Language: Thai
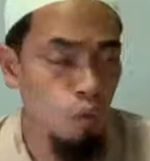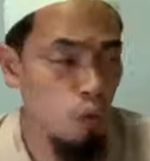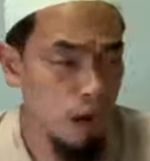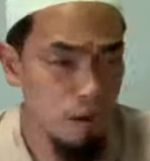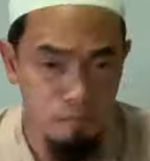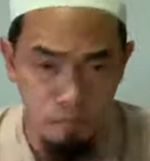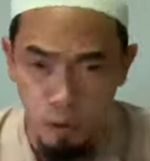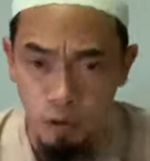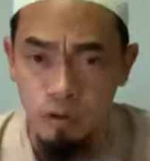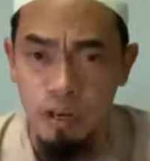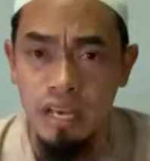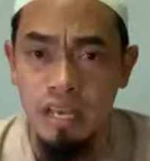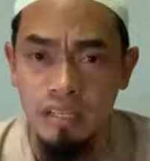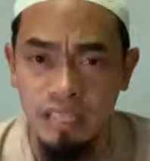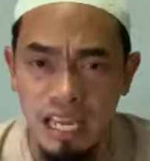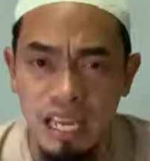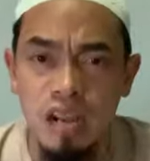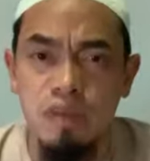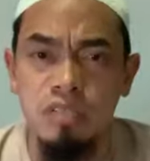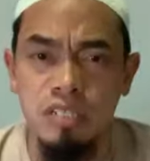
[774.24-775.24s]
วันพรุ่งนี้
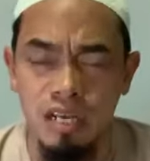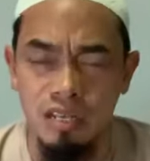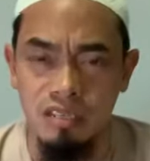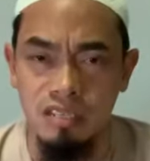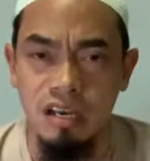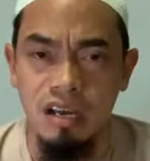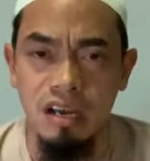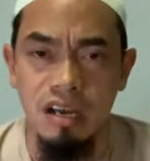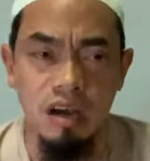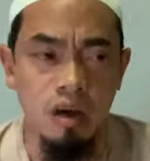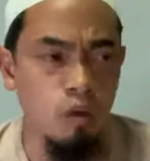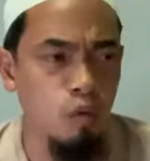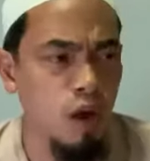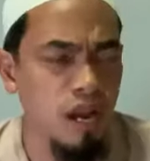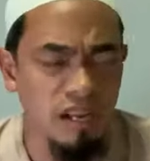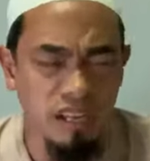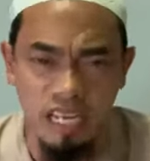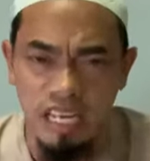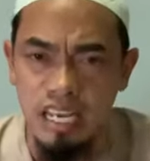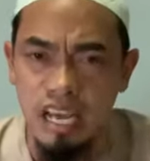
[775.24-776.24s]
ที่เราจะเจอวั
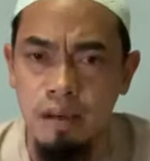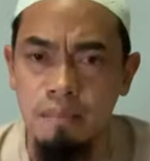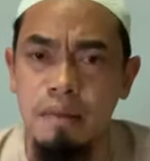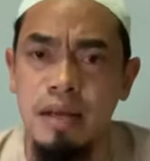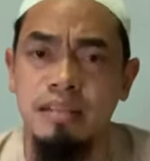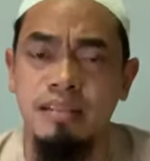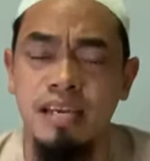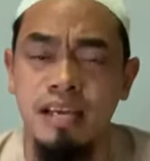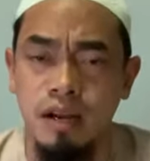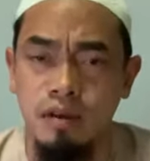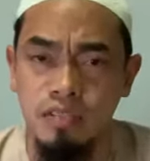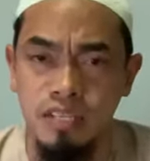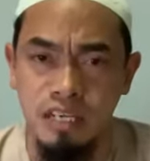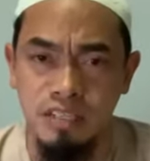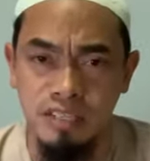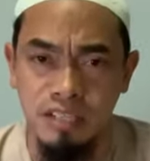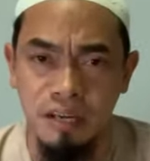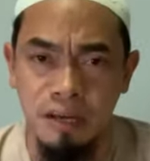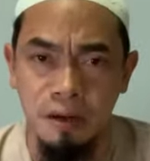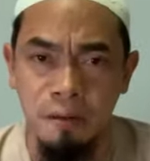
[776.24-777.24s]
นกิยามะฮ์ที่เราจะ
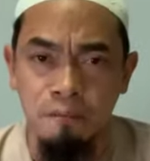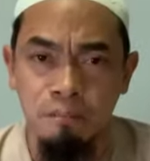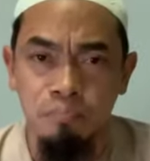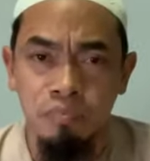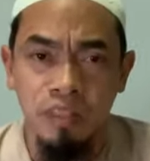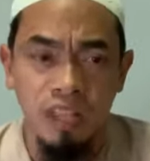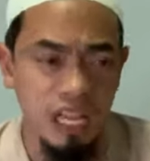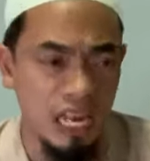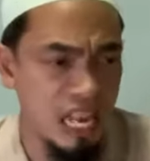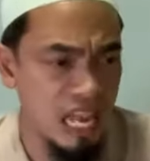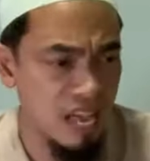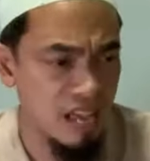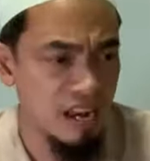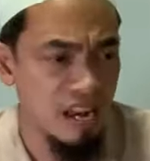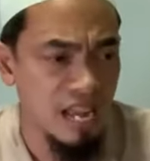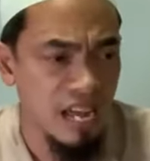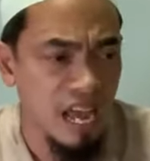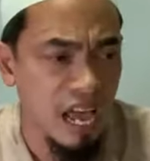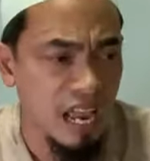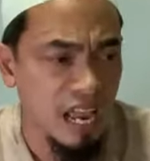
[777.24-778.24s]
เจอและ
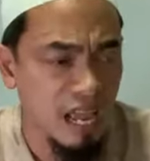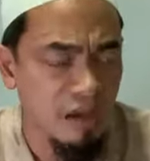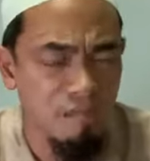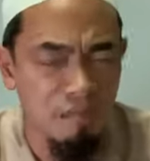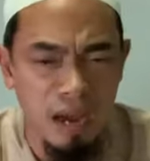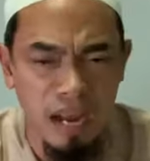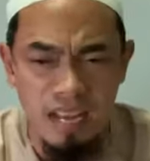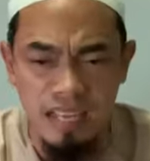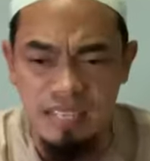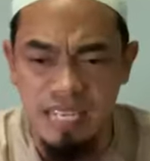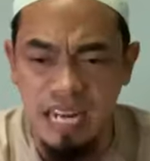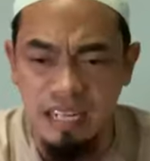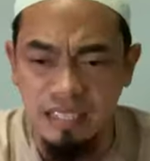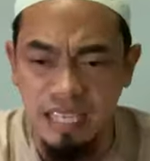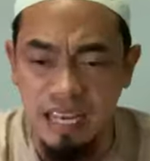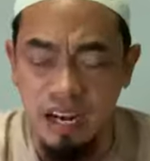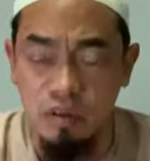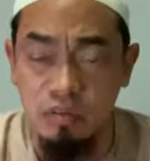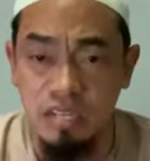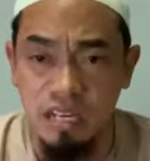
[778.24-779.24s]
ในอัลลัมบารซัก
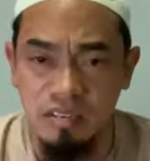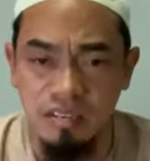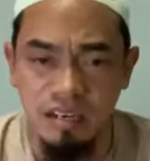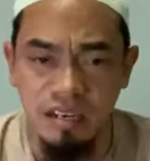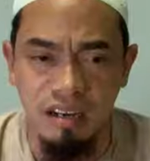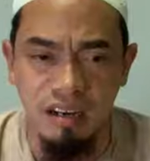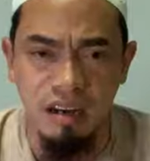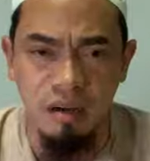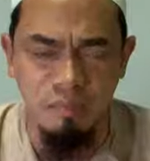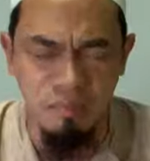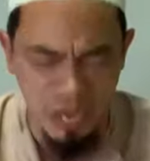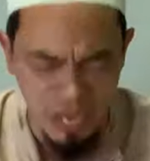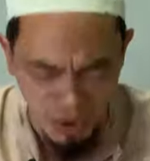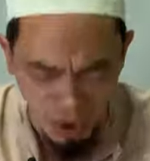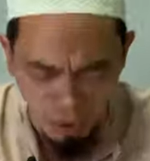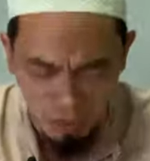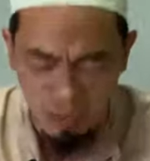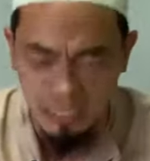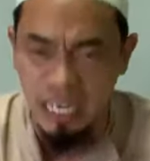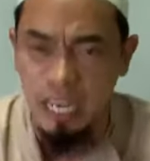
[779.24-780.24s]
ที่เราจะเจอพี่
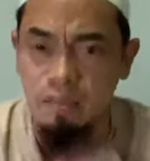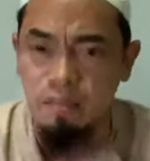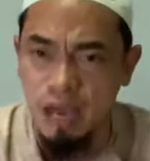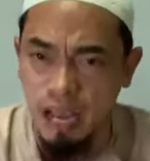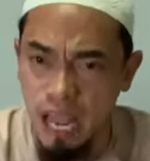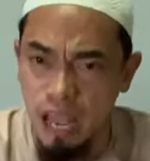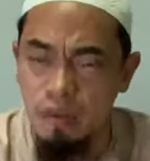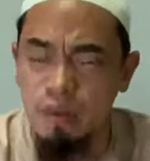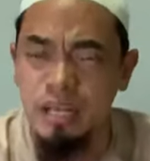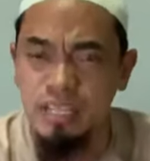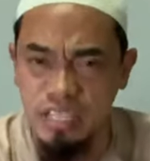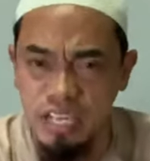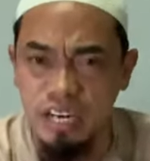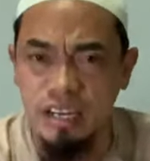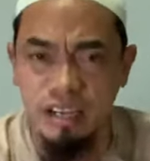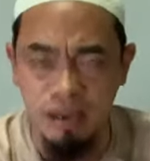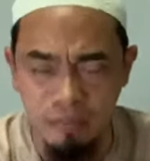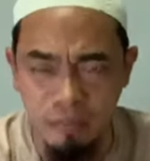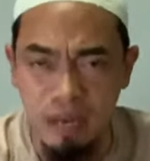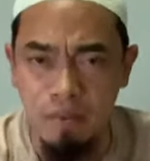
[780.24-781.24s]
น้องเตรียมอะไรไว้เจอ
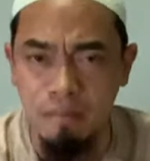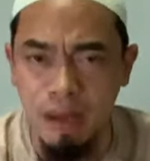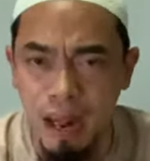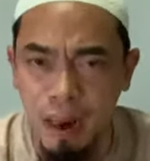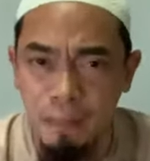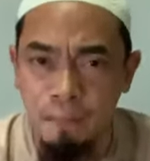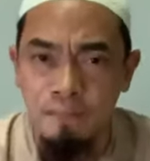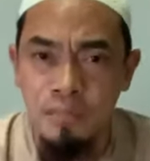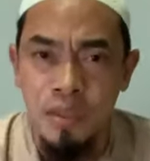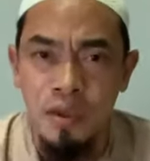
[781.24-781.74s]
กับมันบ้าง